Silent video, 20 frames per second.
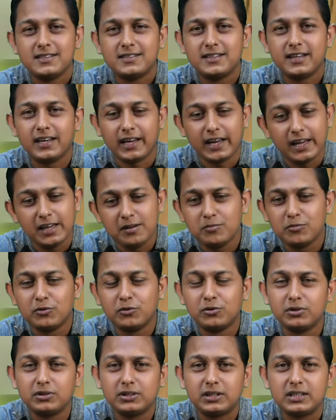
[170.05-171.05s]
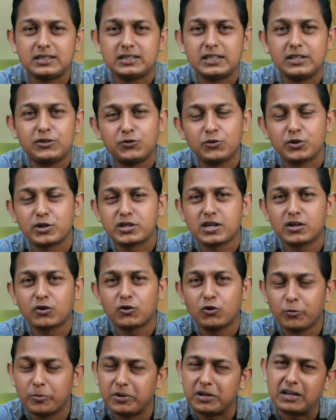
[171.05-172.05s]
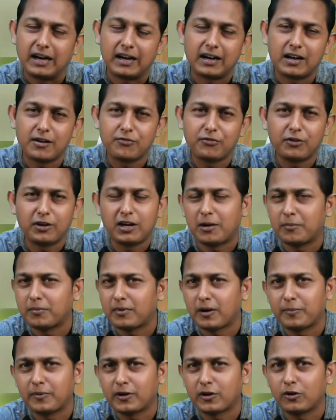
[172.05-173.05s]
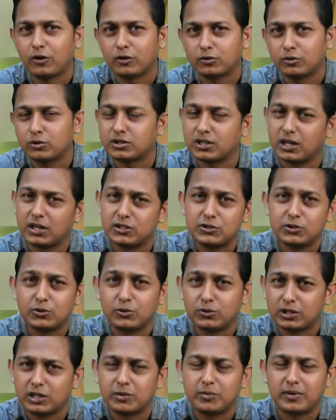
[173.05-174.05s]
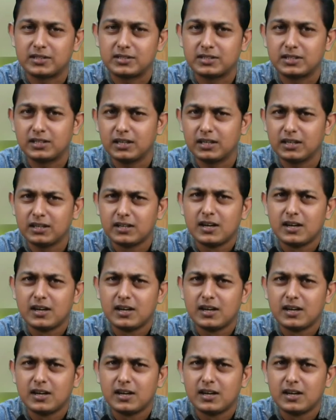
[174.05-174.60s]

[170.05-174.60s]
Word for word: যে এই মুহূর্তে সিচুয়েশান খুবই খারাপ ফলে আমরা আপনাকে অর্থ সাহায্য করতে পারছি না